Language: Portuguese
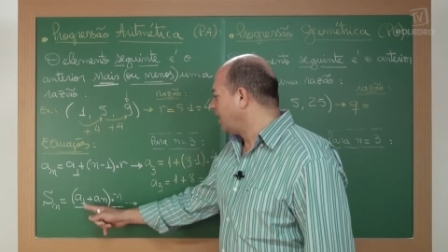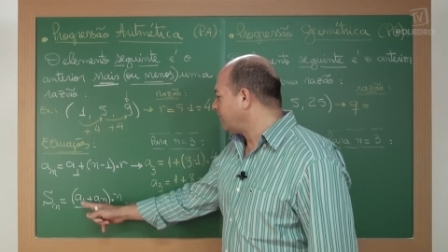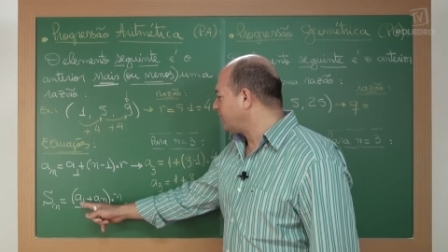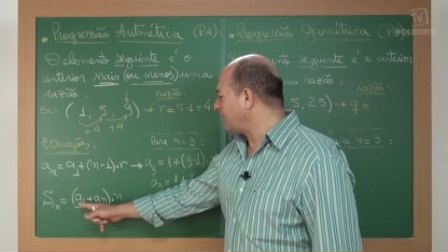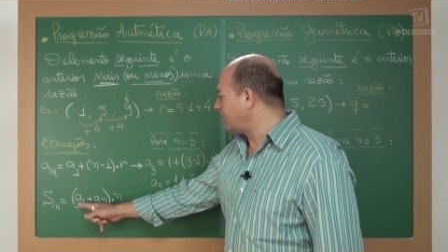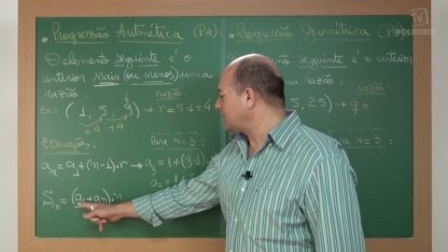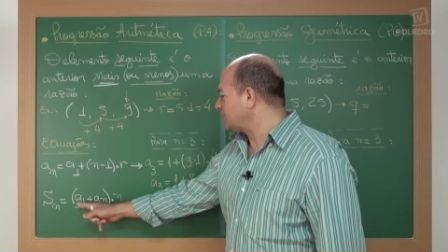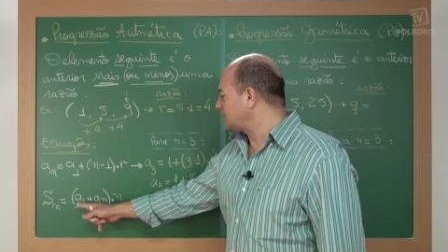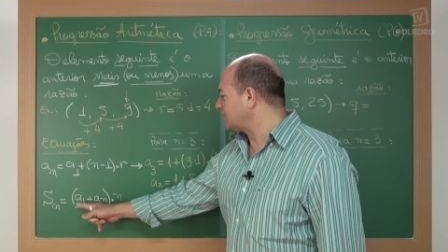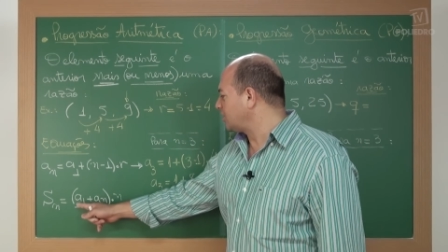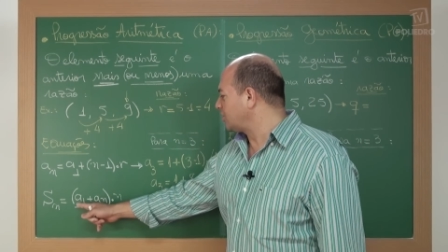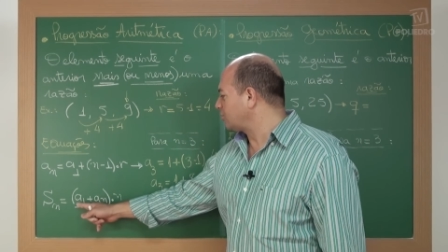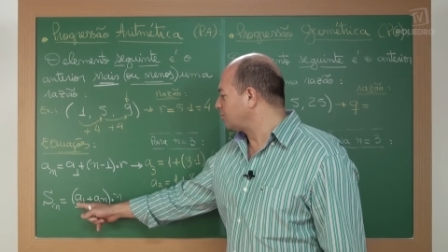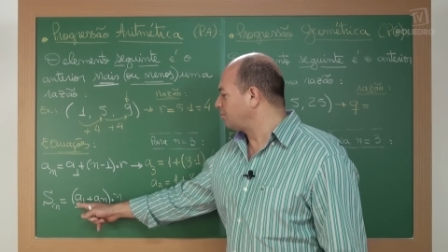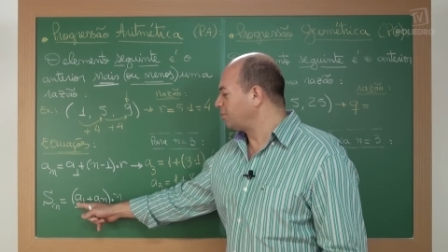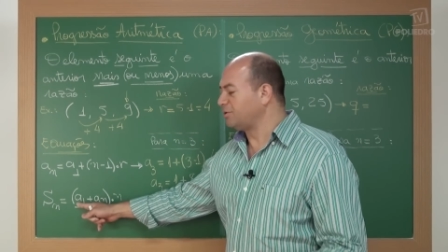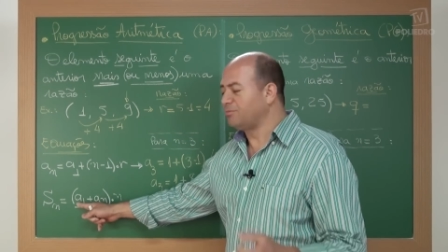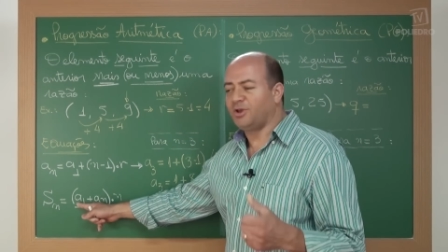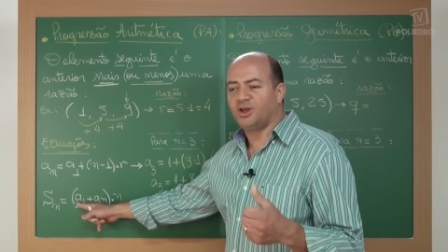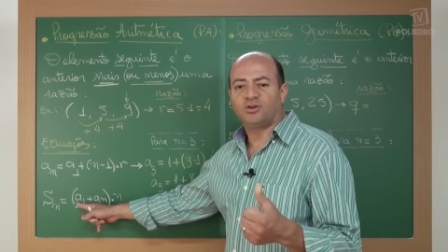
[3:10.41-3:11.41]
Vai ser o
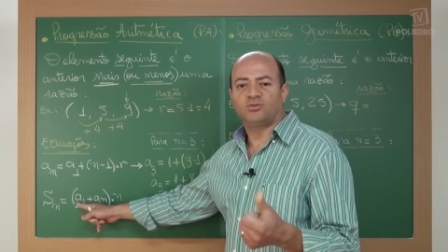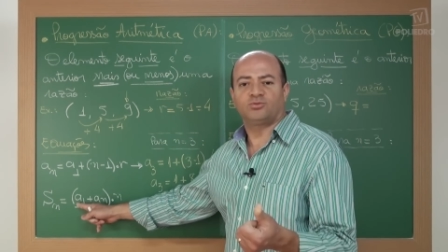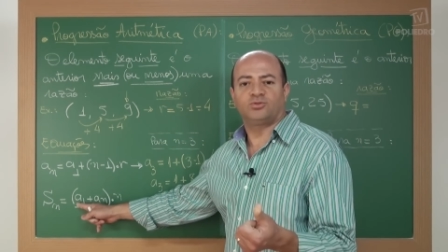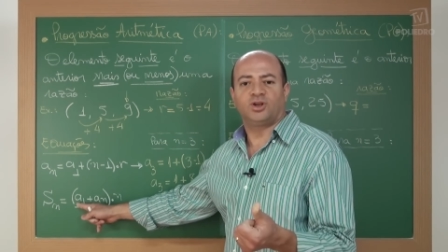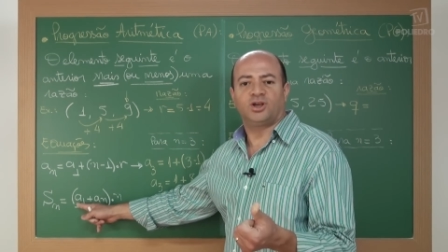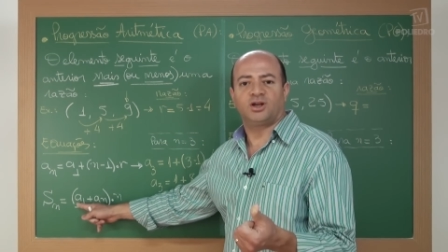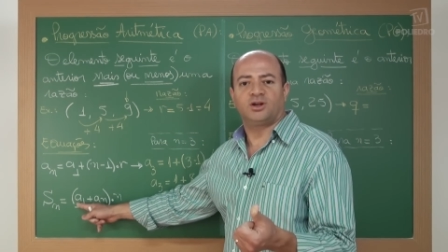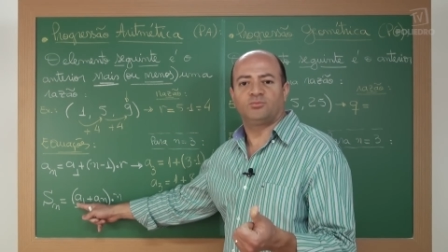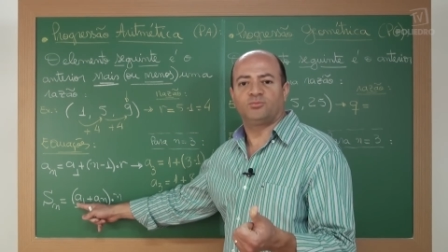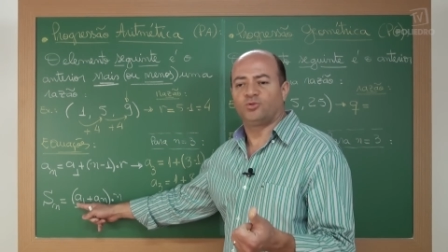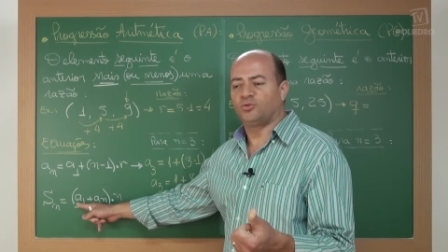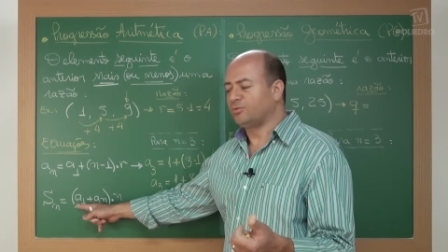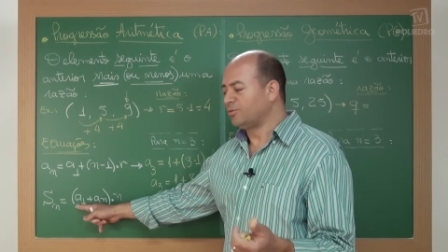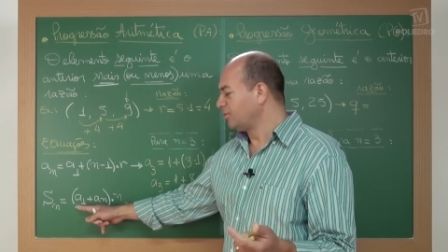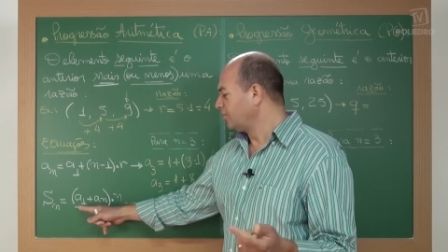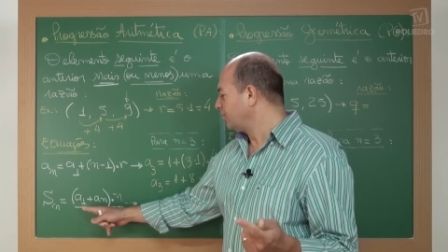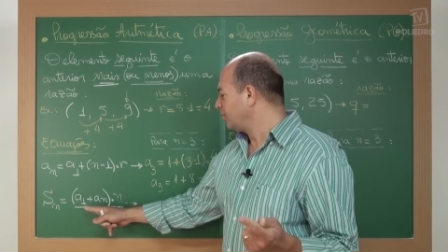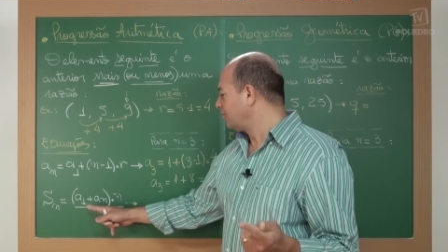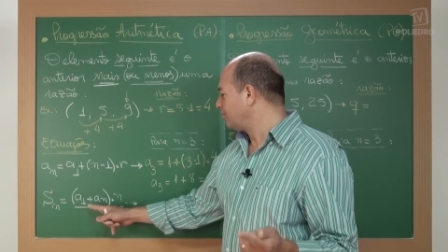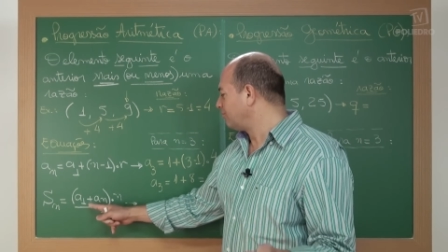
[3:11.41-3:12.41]
primeiro termo
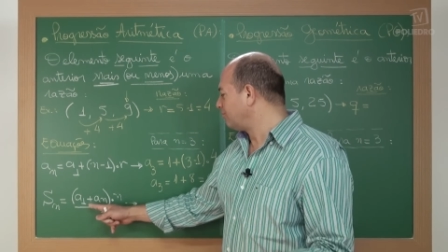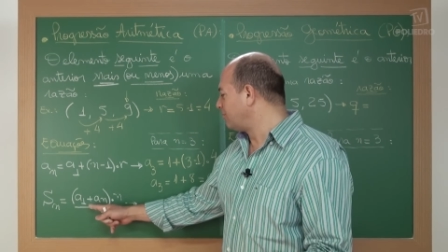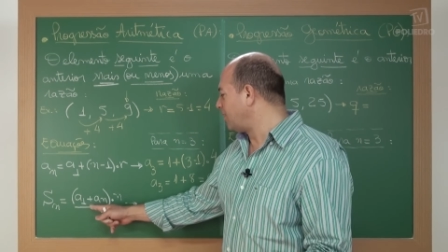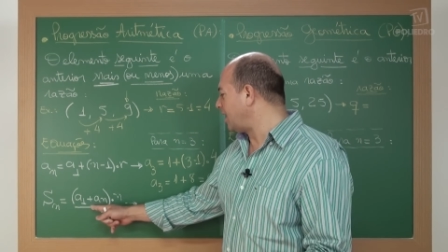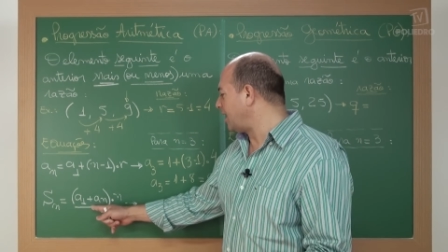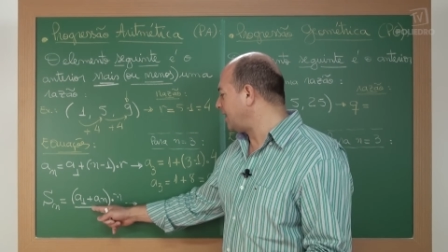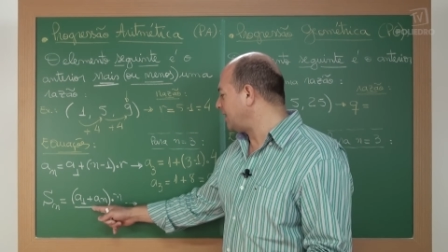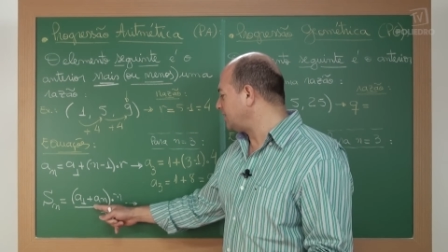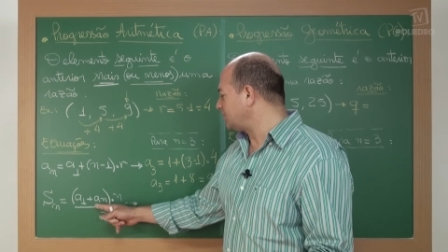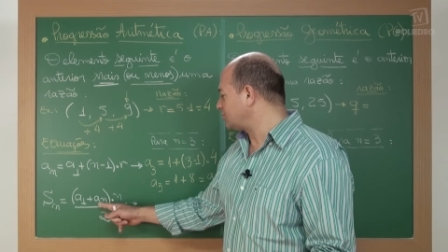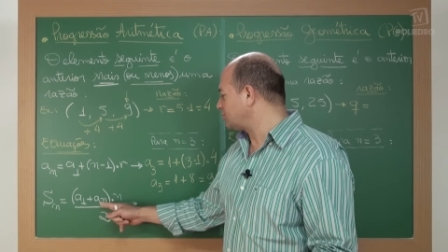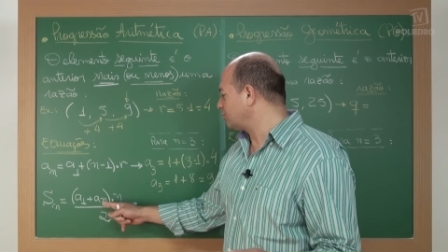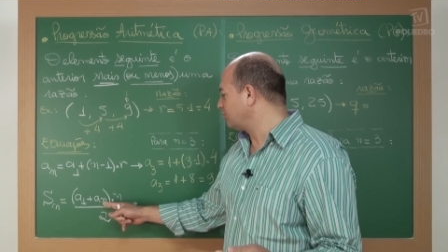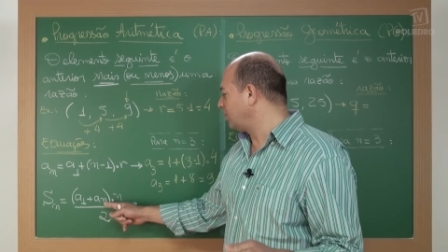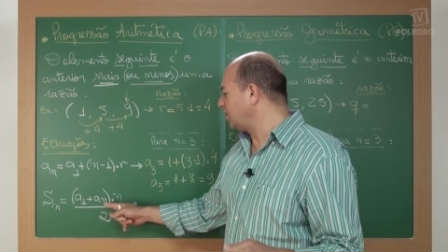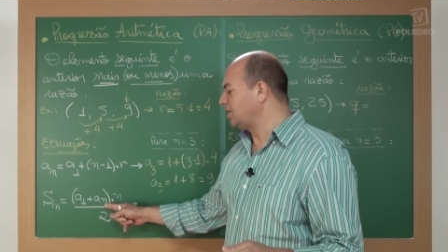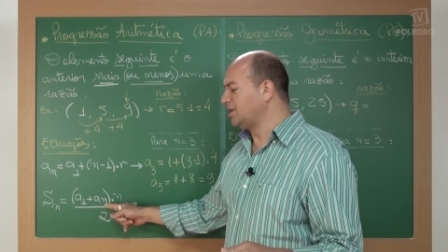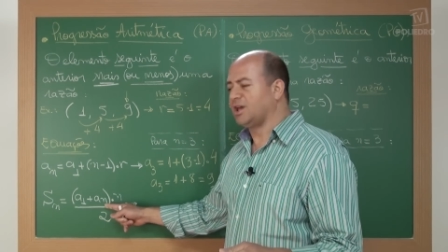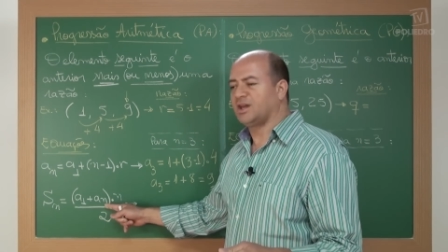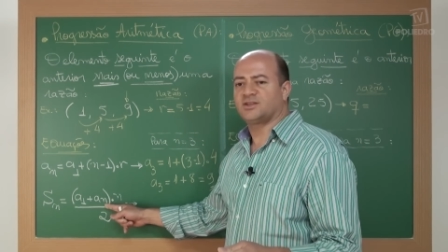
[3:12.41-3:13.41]
mais o
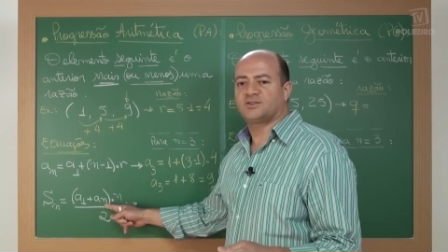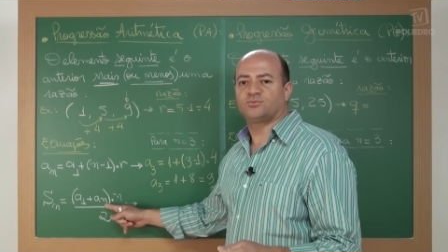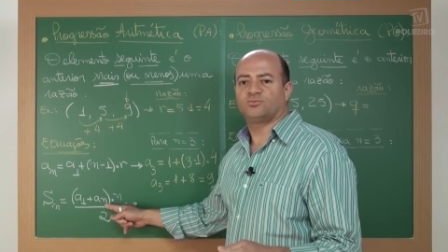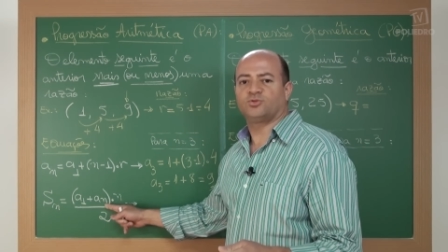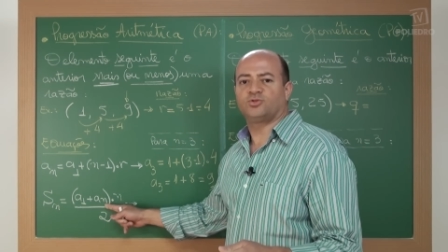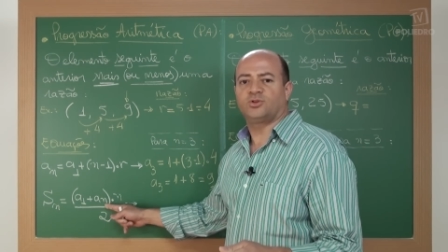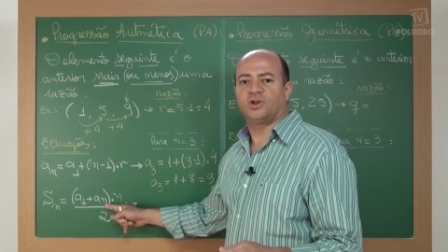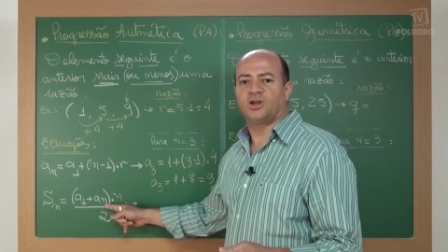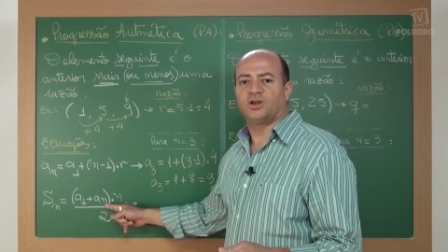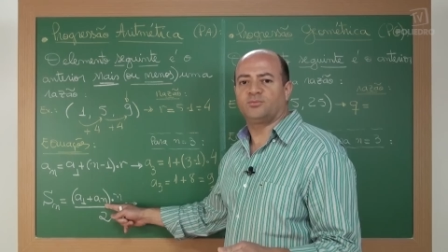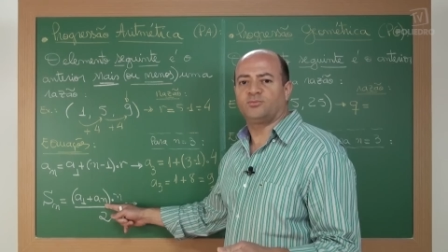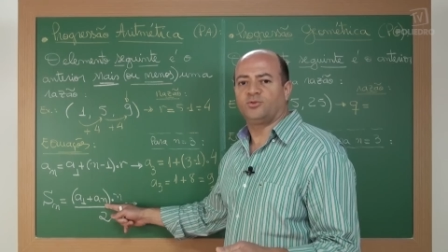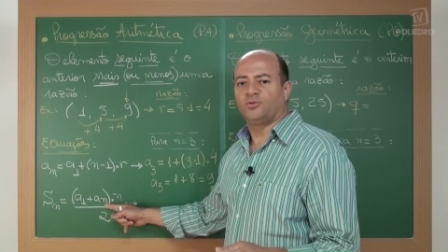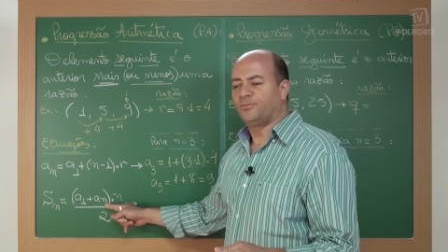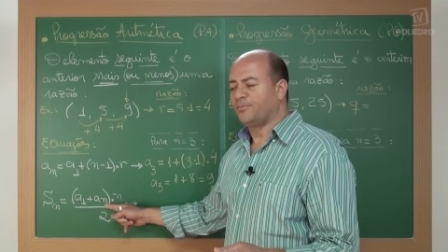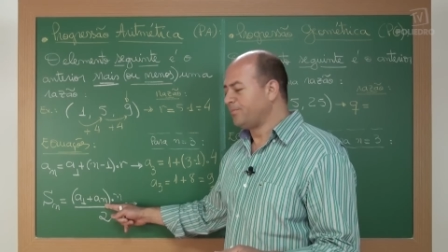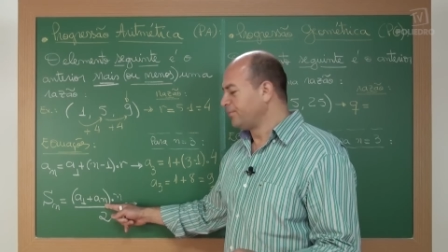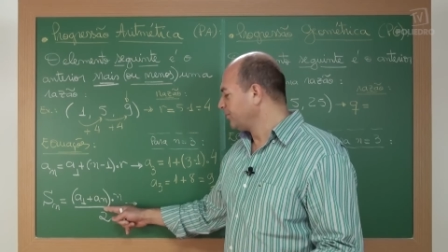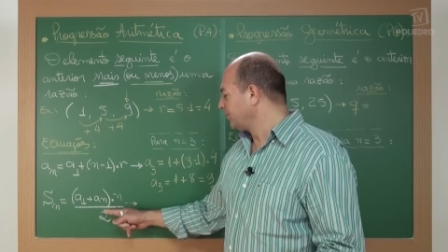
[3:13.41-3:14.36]
enésimo termo,